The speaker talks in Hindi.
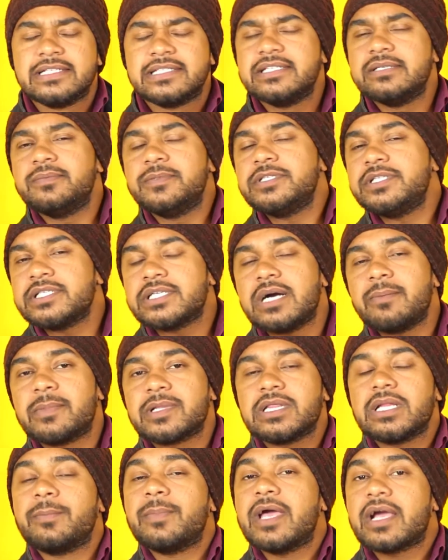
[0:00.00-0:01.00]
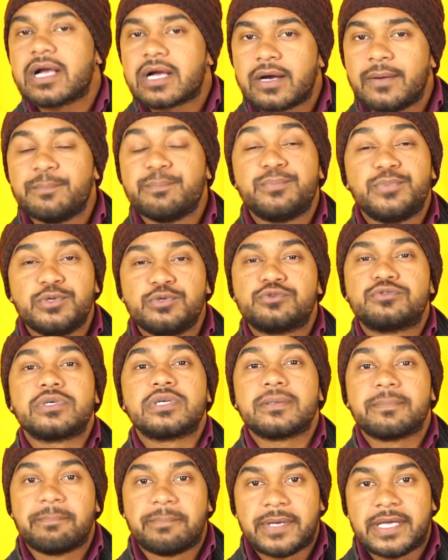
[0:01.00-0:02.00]
सी का मतलब है
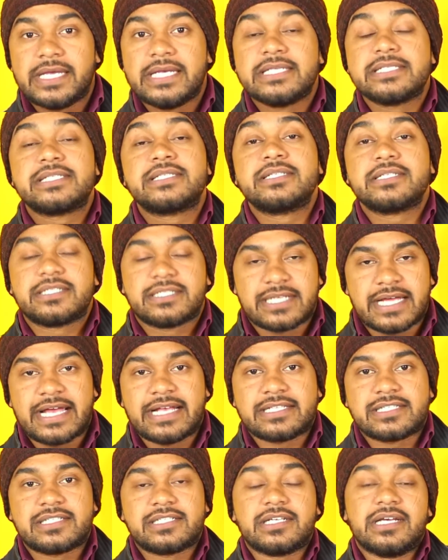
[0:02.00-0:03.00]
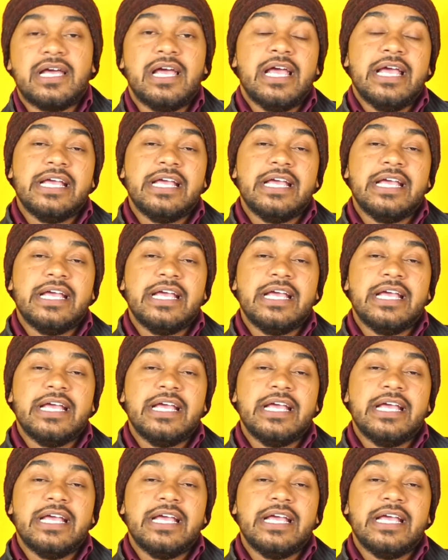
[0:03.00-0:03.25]
कंप्यूटर बेस्ड टेस्ट